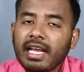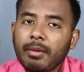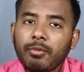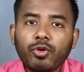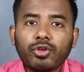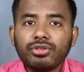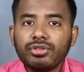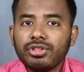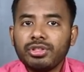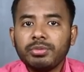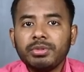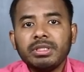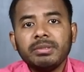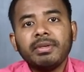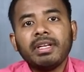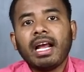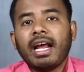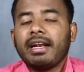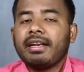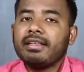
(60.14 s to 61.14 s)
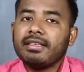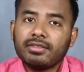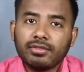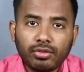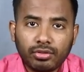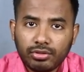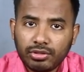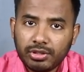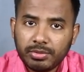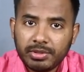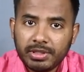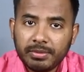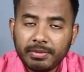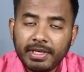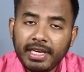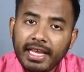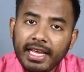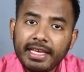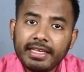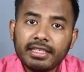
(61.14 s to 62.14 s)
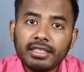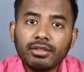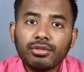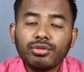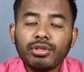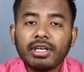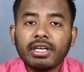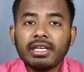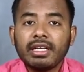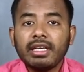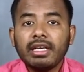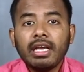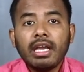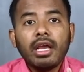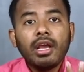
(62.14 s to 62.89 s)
র্যাম কত জিবি দেবেন হার্ড ডিস্ক কত জিবি দেবেন এই কিন্তু এখানে